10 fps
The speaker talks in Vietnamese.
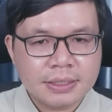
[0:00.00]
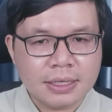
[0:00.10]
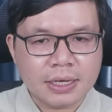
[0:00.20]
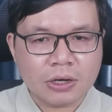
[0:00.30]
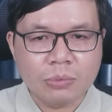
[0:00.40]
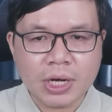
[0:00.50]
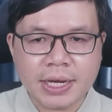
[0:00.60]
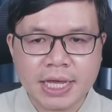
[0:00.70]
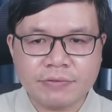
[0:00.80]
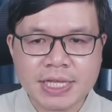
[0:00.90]
à, có mối liên
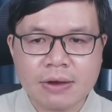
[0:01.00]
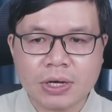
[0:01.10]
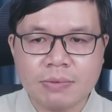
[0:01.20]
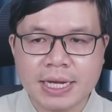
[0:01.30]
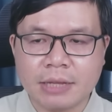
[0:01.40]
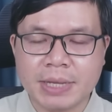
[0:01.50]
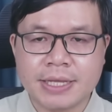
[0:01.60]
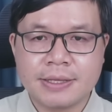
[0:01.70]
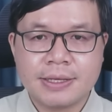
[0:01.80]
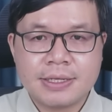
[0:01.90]
hệ với nhau không anh Lê Minh